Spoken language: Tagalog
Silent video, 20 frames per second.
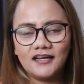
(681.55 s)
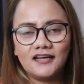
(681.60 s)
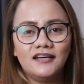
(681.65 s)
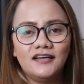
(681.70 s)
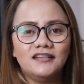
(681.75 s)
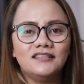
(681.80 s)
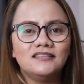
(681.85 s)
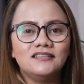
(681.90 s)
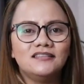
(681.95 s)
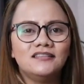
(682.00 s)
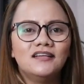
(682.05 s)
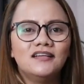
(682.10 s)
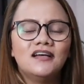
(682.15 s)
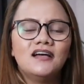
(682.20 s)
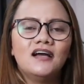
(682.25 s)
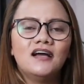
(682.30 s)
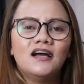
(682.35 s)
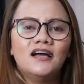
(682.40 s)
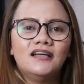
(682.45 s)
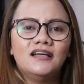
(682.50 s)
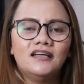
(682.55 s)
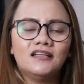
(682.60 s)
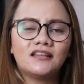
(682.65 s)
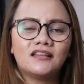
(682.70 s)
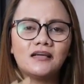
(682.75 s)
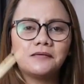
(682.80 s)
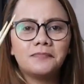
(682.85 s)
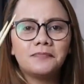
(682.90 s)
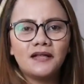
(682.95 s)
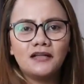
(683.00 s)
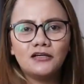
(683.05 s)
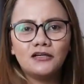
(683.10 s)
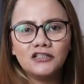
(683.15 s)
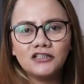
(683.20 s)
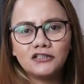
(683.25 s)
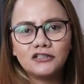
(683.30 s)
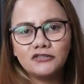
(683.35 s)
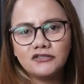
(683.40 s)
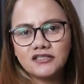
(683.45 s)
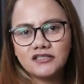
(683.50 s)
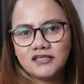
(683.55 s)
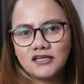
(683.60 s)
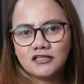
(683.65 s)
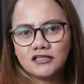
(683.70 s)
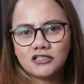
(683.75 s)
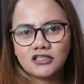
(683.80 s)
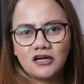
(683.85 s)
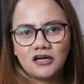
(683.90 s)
akin eating balot using